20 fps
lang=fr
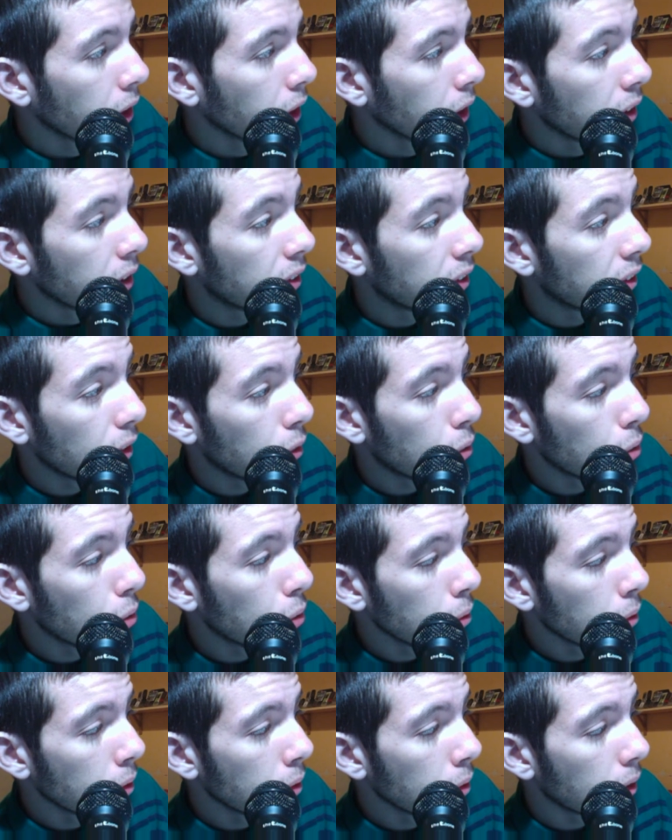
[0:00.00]
c'est
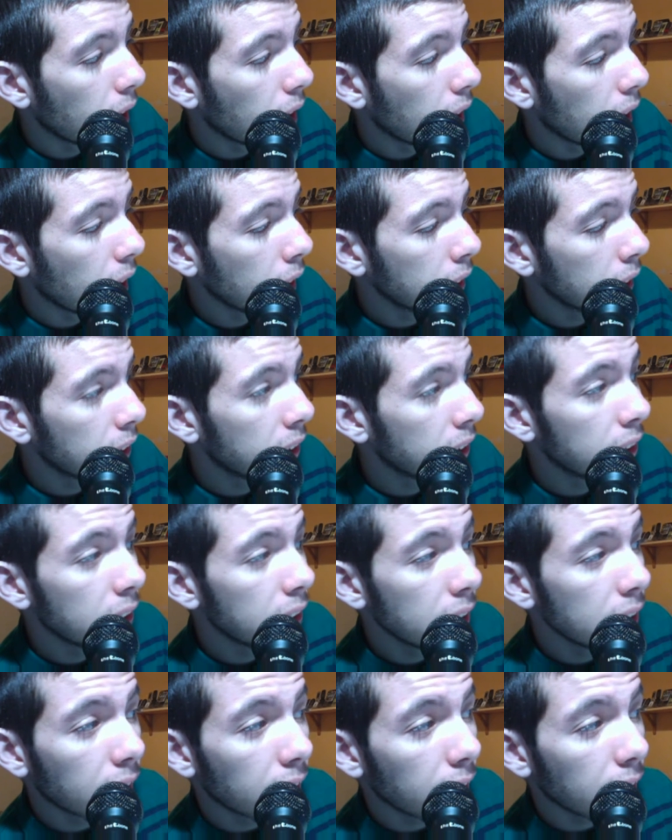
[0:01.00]
une
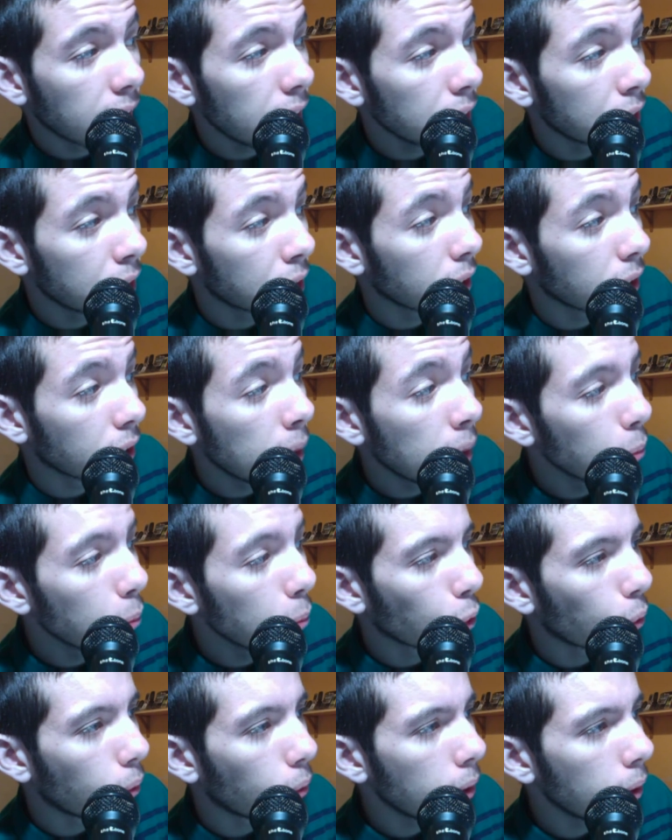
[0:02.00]
Attirage
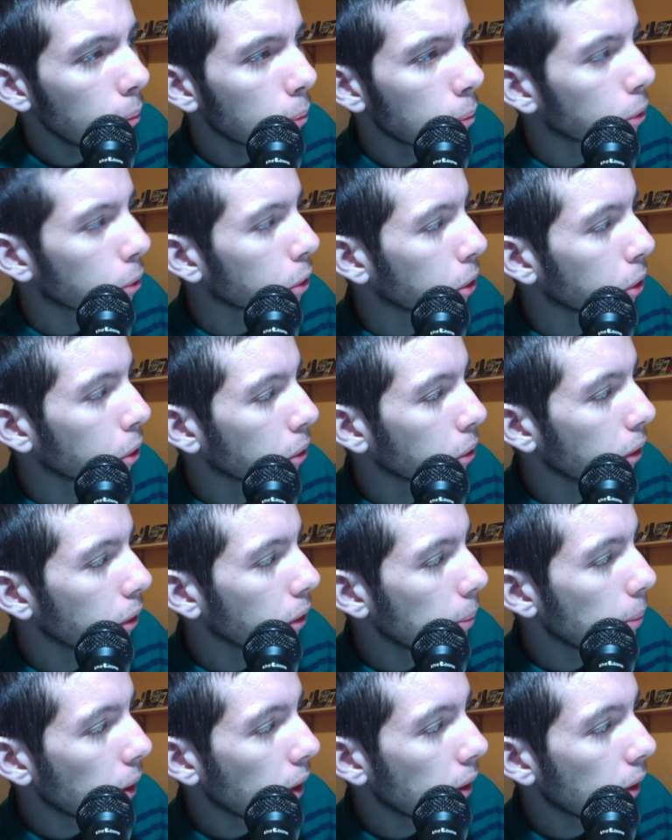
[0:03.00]
M3. Bon, je ne
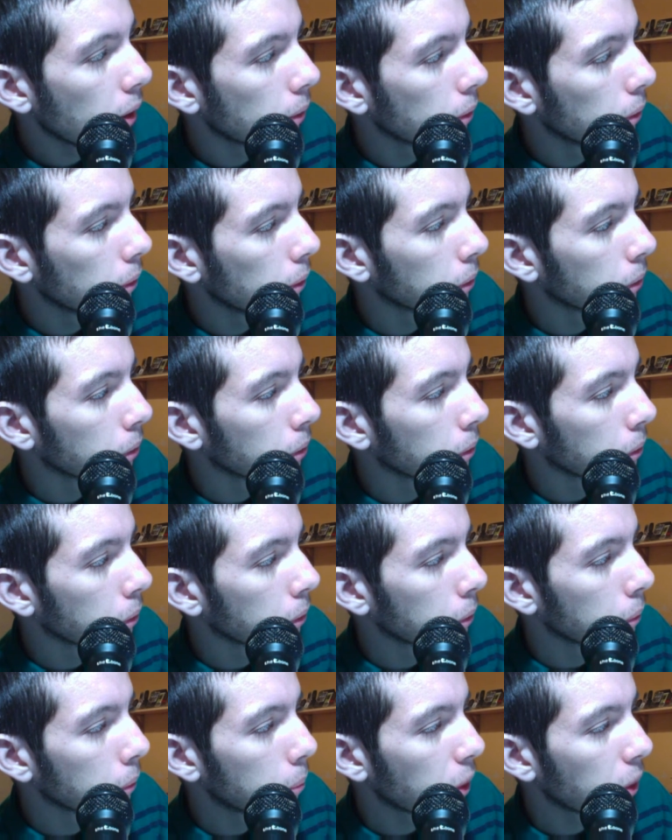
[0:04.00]
connais pas
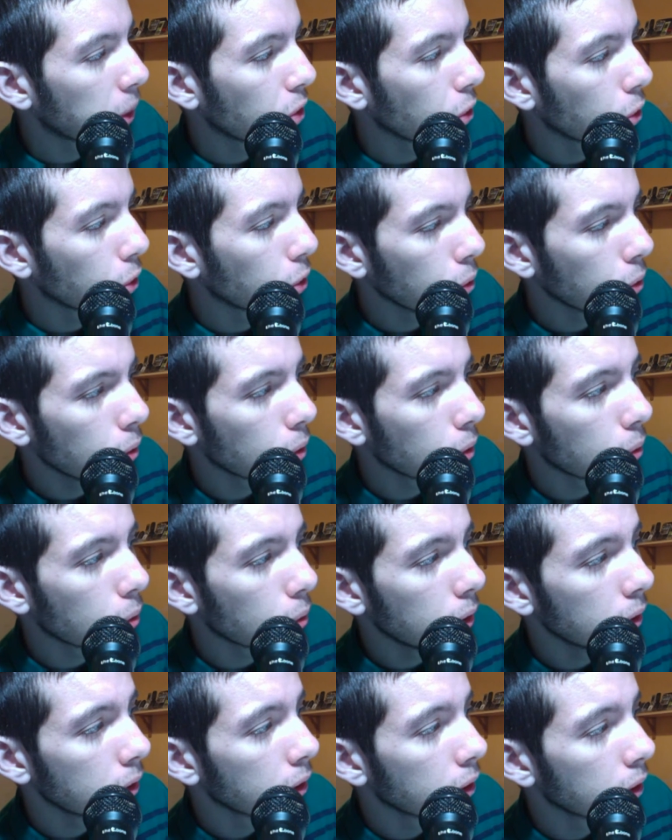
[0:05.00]
euh, pas ce truc
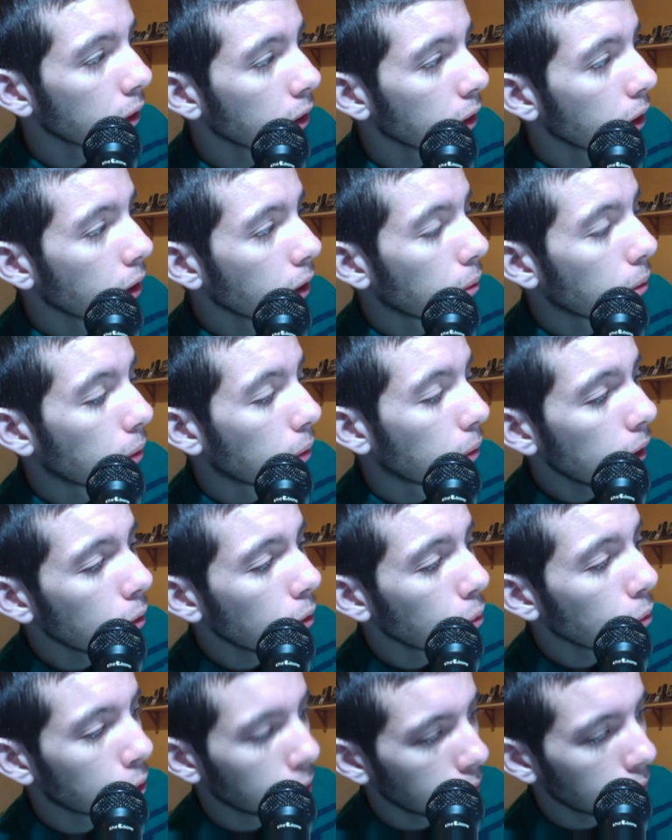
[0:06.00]
quoi.
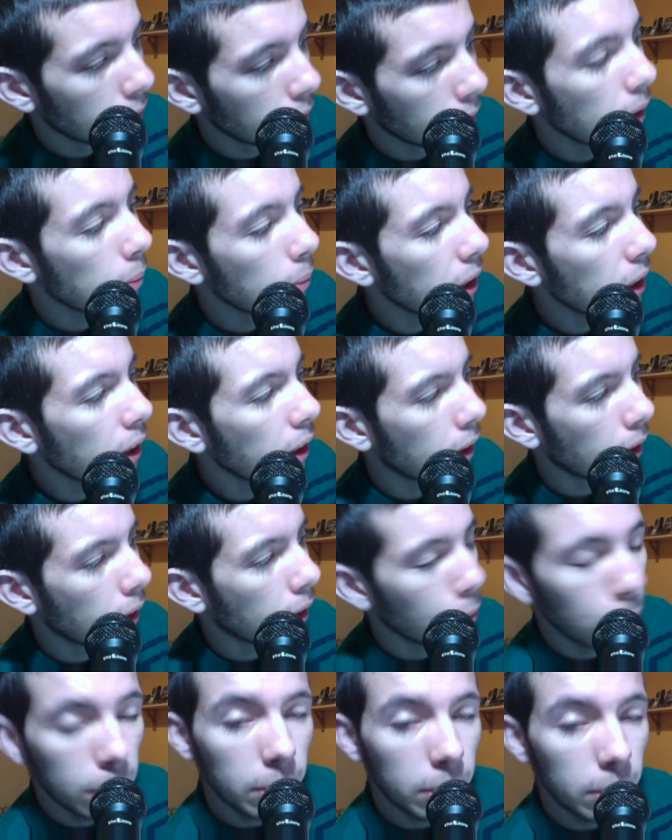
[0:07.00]
Voilà, donc euh, elle est bien à
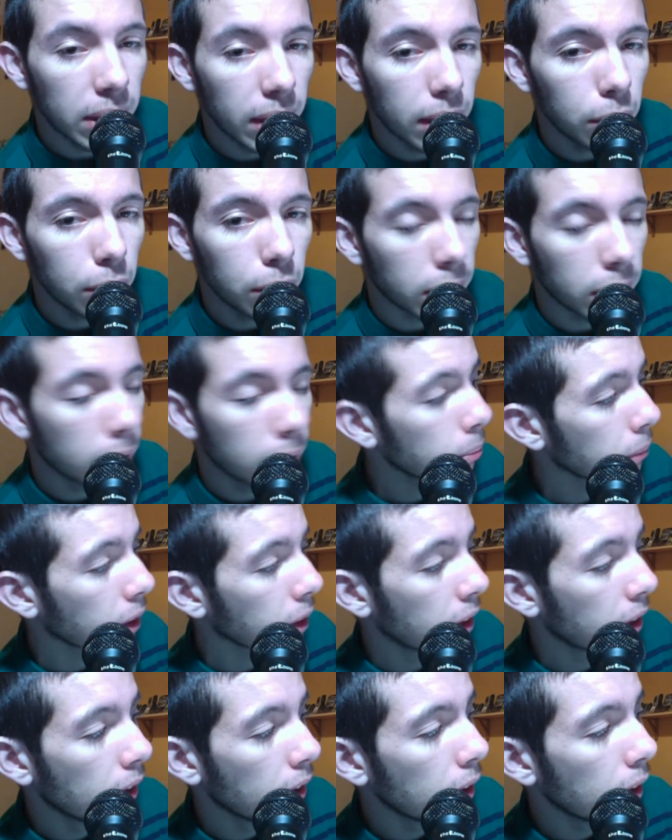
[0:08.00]
8 mégas, voilà.
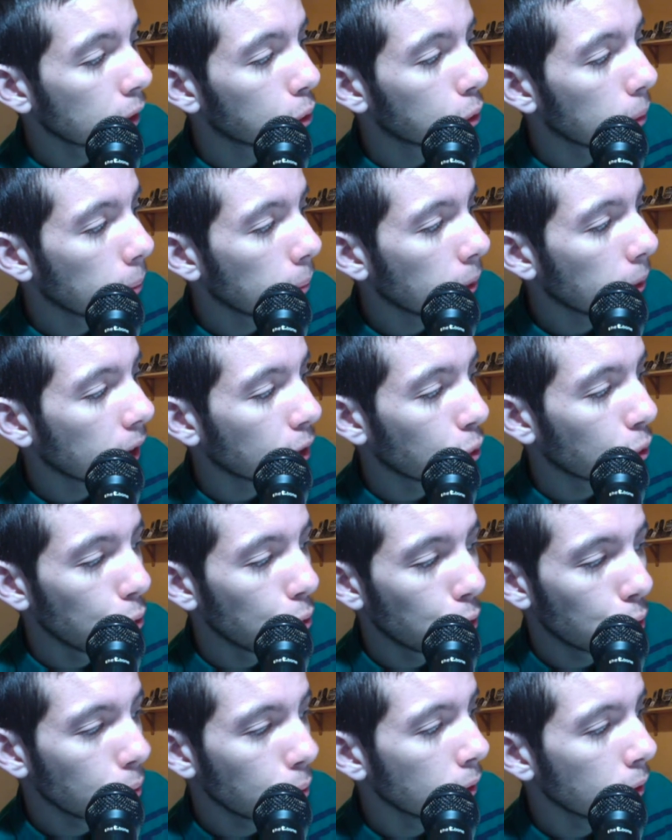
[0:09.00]
Et là actuellement la
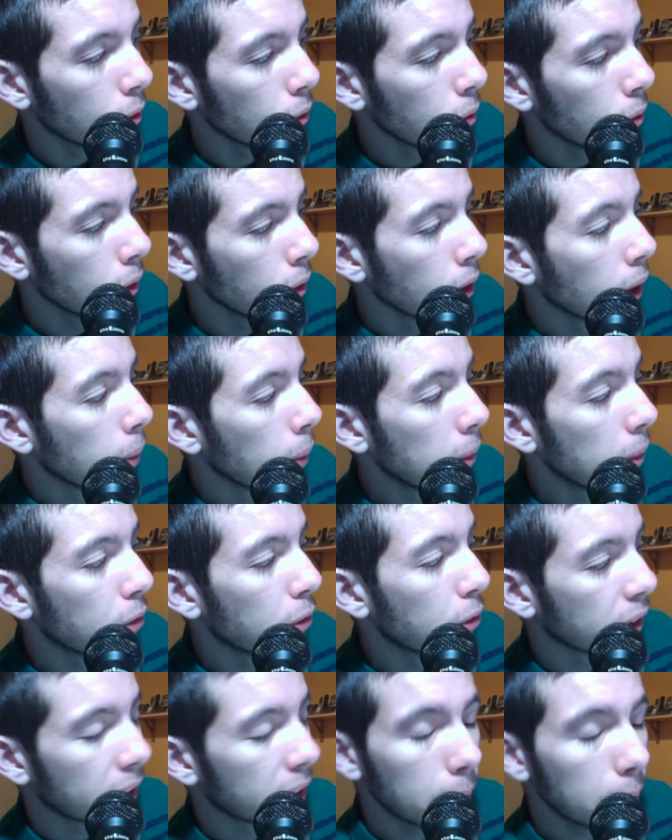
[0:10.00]
résolution est de
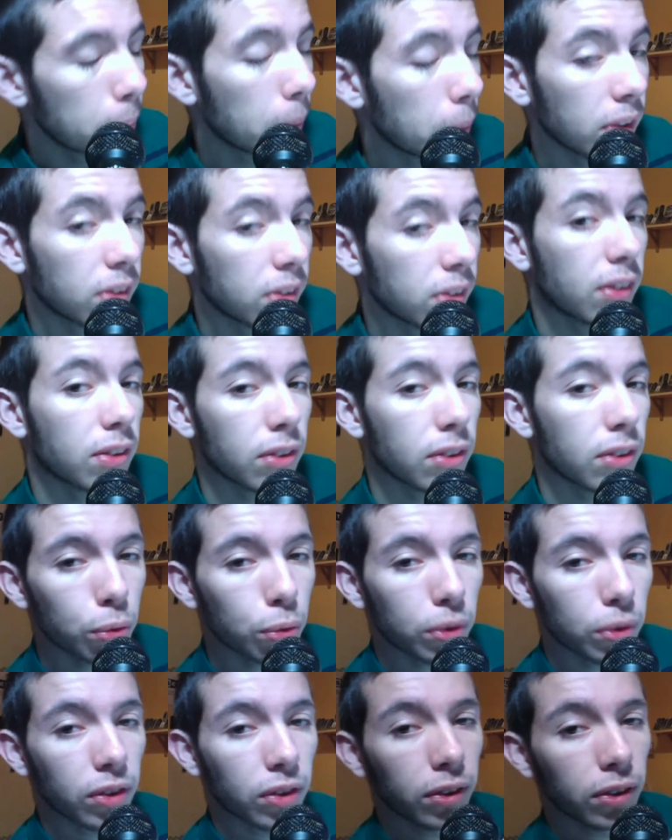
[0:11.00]
1024 par
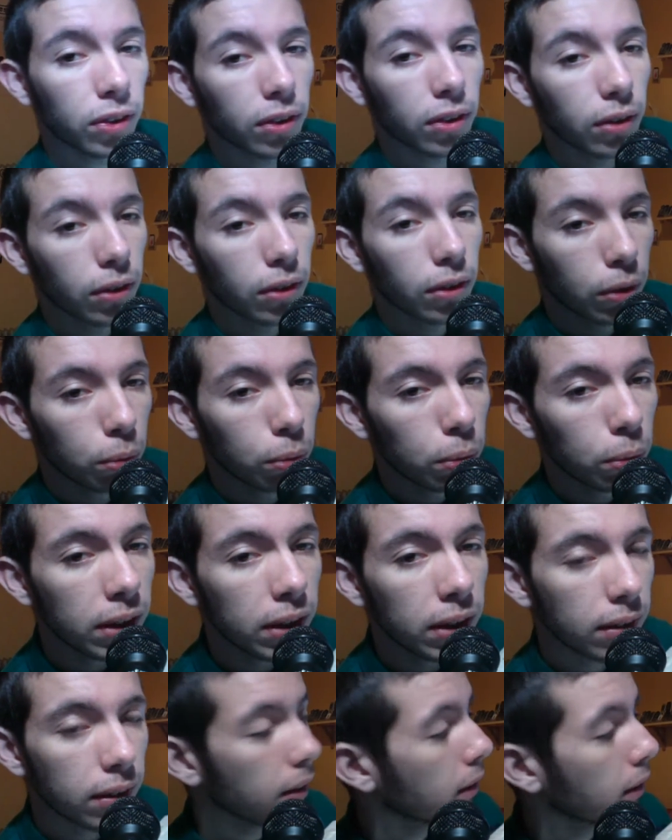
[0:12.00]

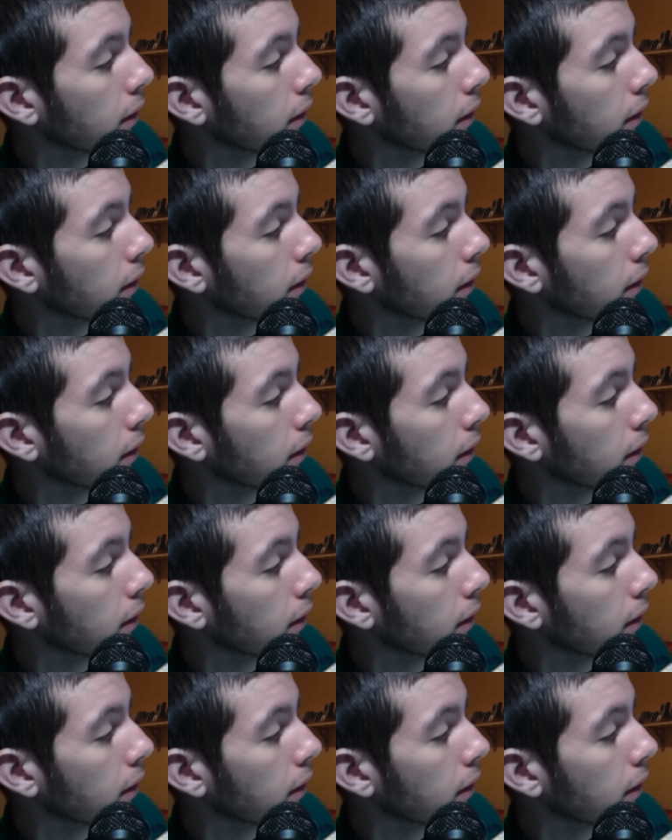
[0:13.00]
768.